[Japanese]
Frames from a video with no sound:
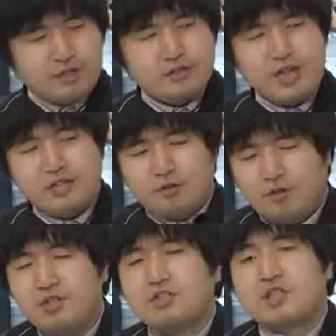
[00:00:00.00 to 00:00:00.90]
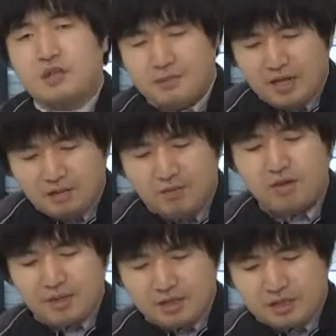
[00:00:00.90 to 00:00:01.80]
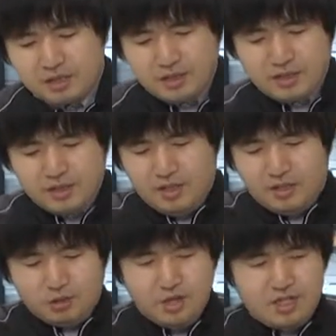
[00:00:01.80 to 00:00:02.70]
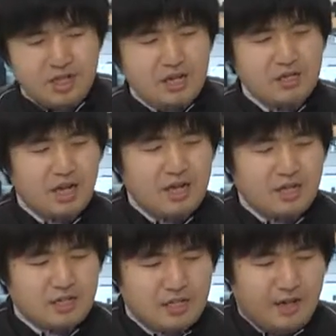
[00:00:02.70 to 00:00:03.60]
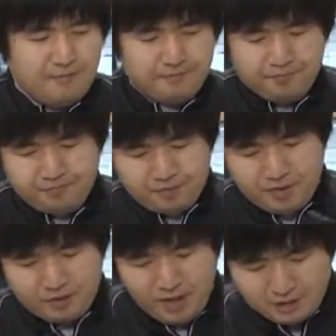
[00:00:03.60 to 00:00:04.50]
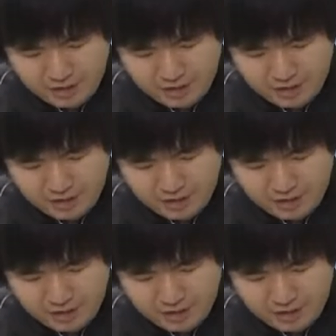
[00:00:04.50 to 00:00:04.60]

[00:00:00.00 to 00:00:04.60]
クレーンの方につけてみたいと思います取り付ける際にですねご覧く